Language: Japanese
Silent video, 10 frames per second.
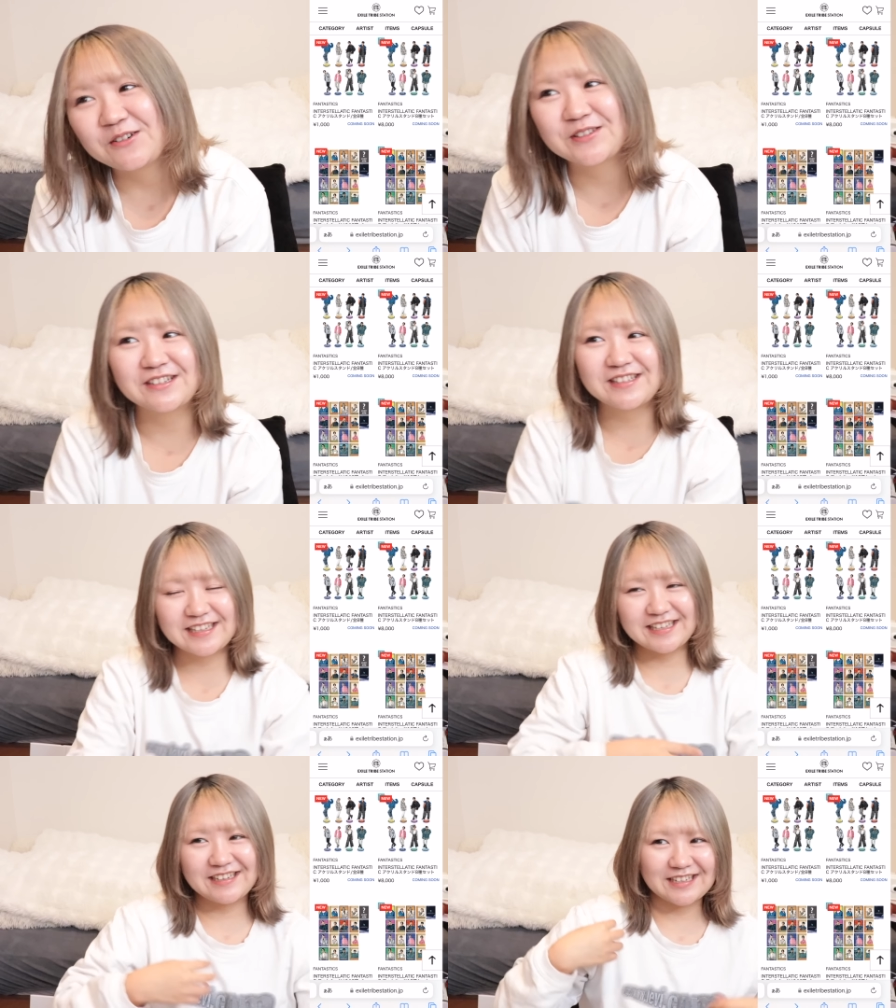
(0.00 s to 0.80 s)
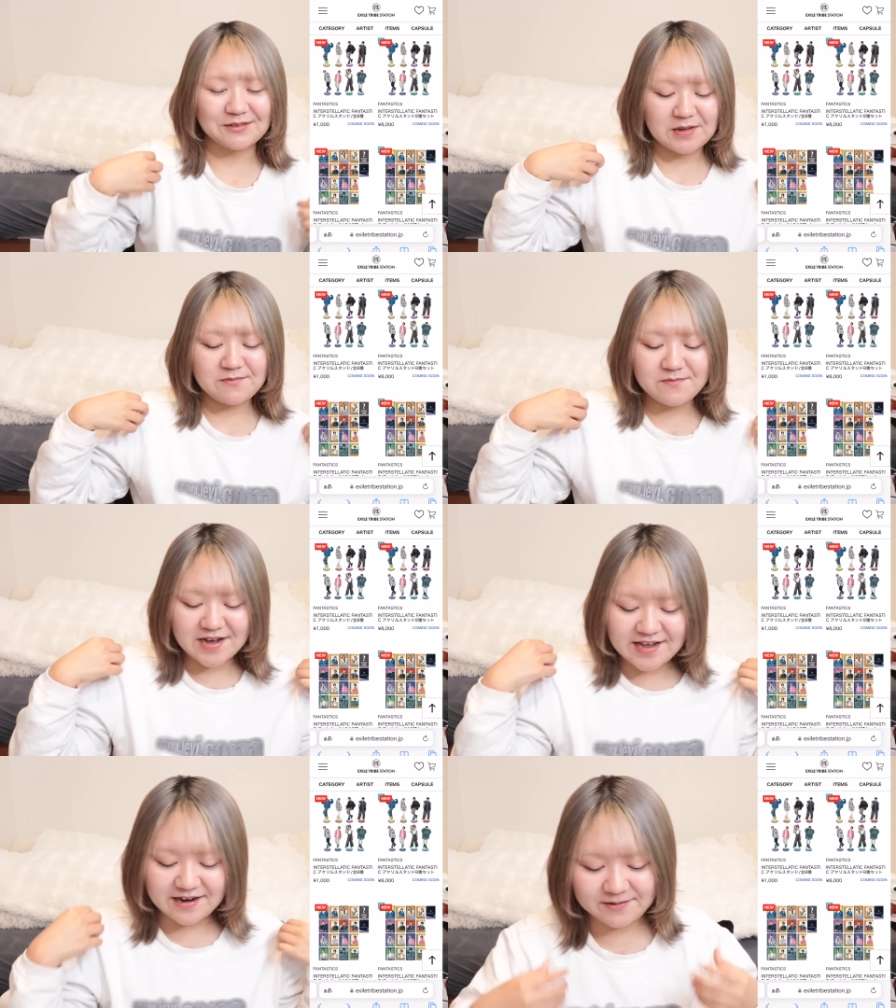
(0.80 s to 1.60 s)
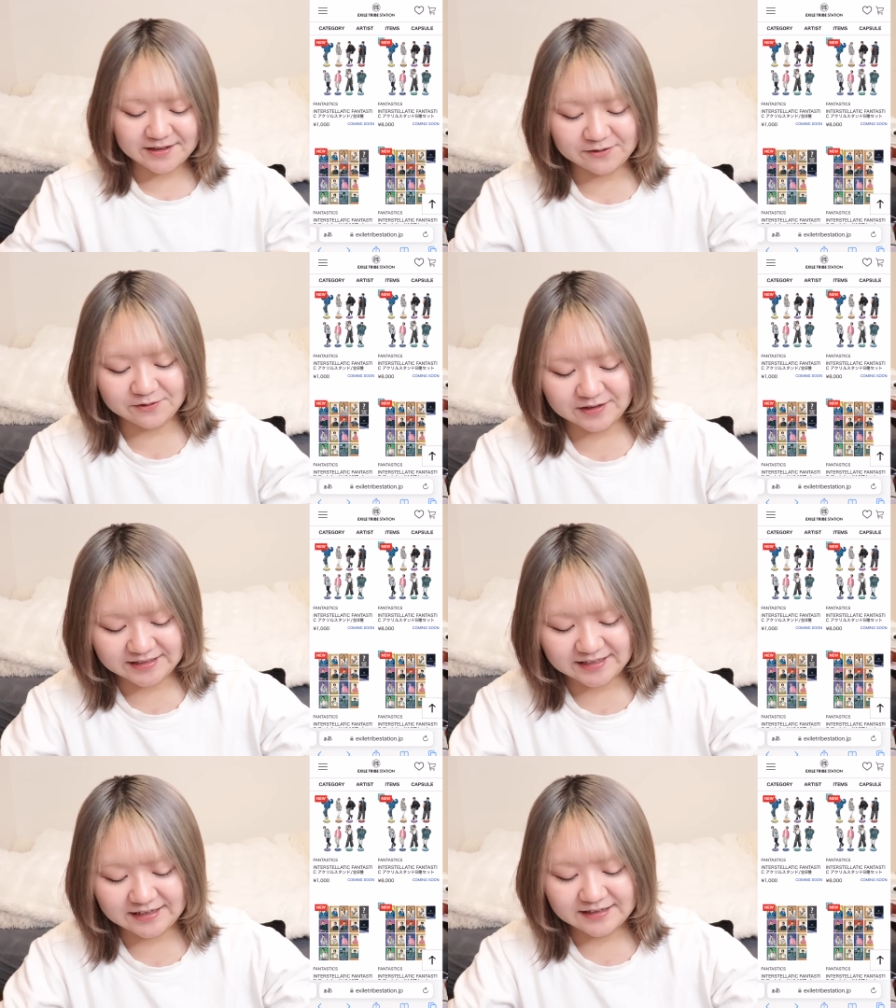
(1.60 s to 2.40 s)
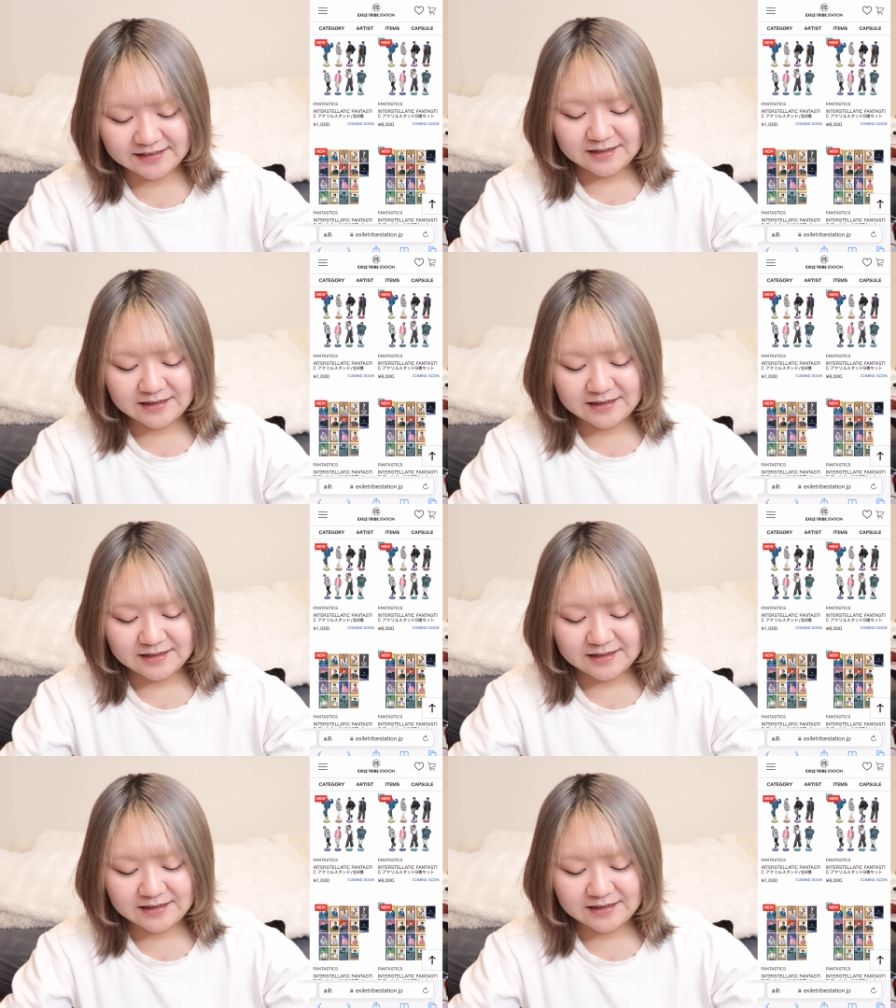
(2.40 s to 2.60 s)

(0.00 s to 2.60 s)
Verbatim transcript: オタク的にはあのメンバー選べた方がさ、